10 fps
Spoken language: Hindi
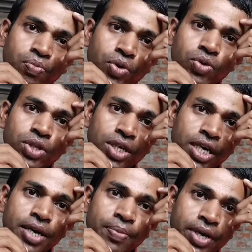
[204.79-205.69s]
बहुत ही
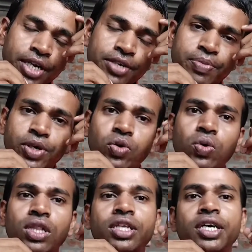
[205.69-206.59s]
कम एज में
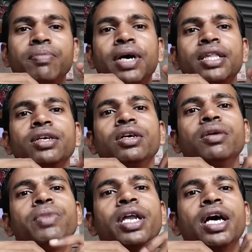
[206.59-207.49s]
ट्वेल्थ के बाद
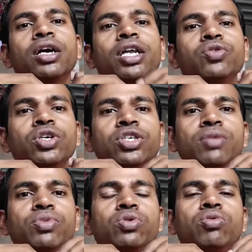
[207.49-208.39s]
मेरा
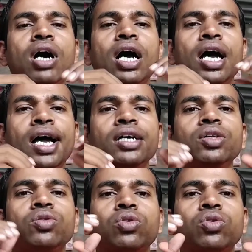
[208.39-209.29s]
ग्रेजुएशन भी हुआ है
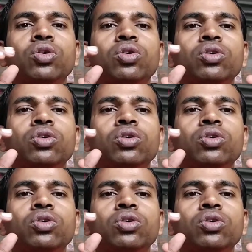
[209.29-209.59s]
तो